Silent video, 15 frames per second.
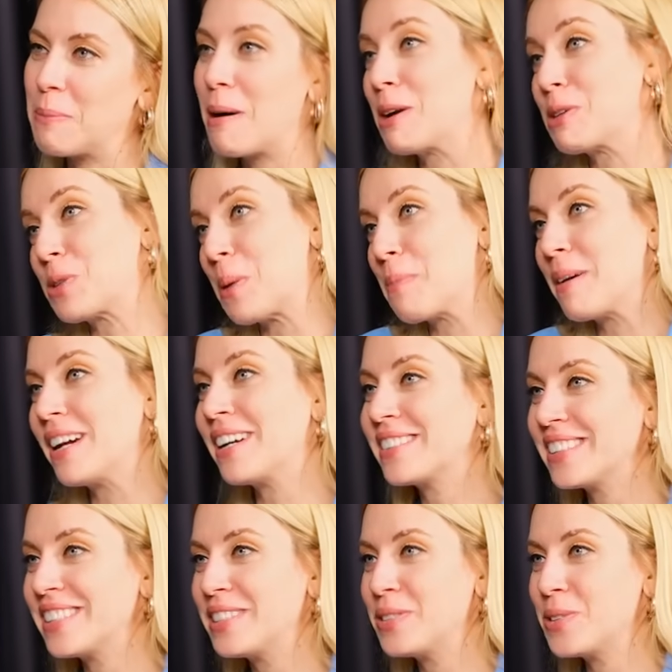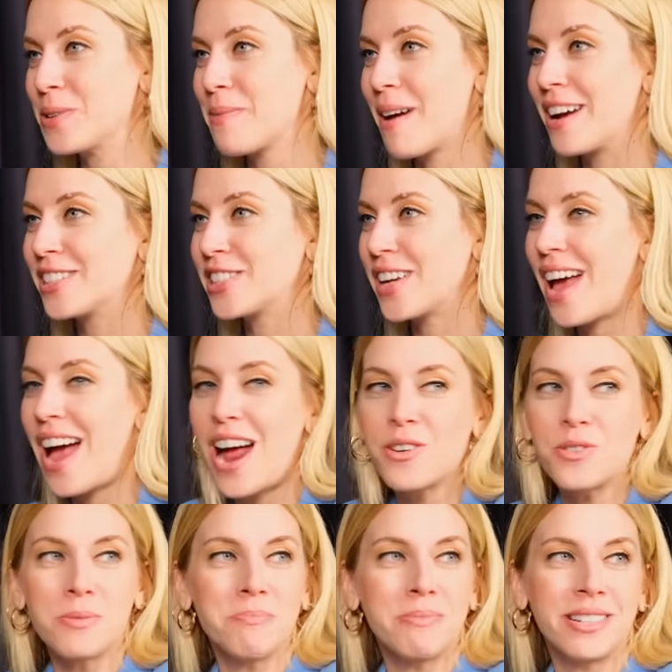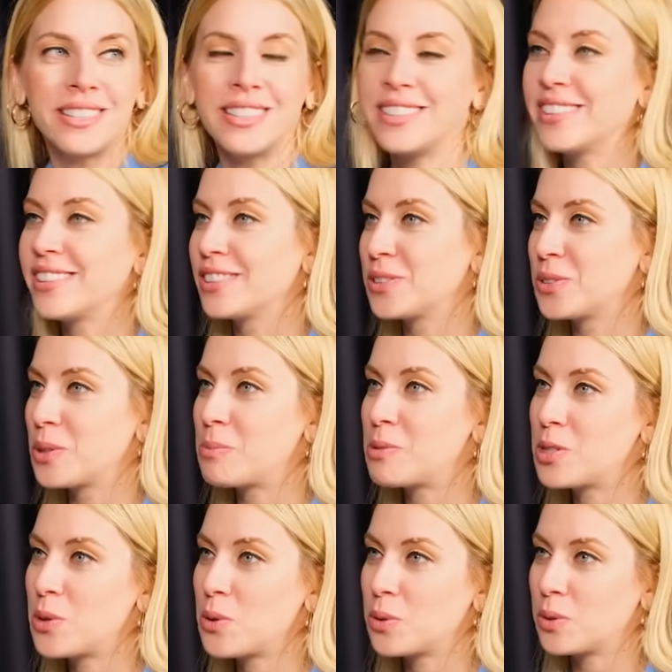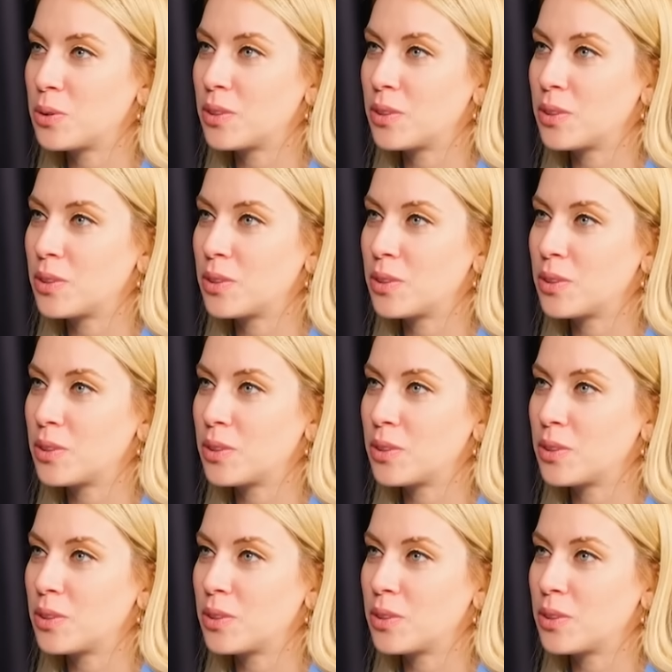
Ben şu an merakla izliyorum her şeyi. Her gün birileri alınıyor bir şey oluyor.